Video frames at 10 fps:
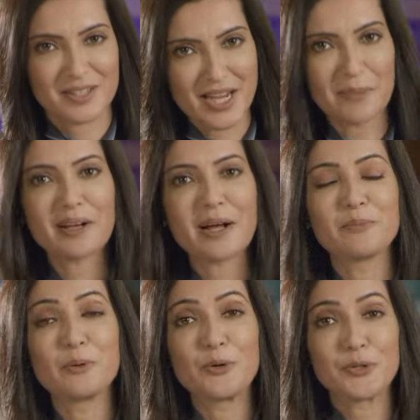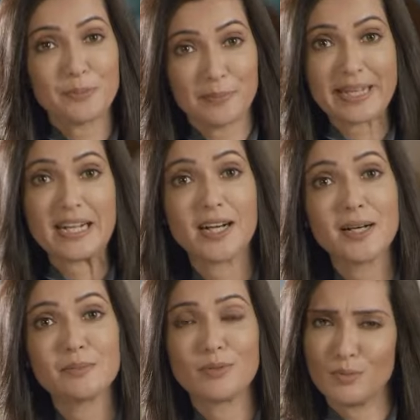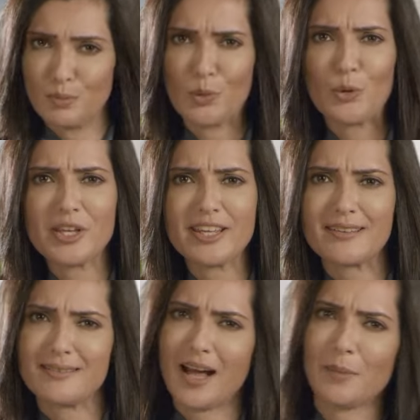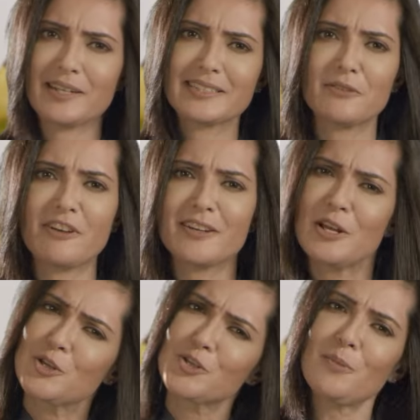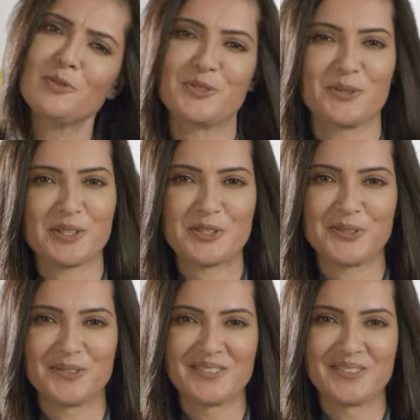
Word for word: জামা কাপড় মেকআপ বই খাবার দাবার সমস্ত কিছু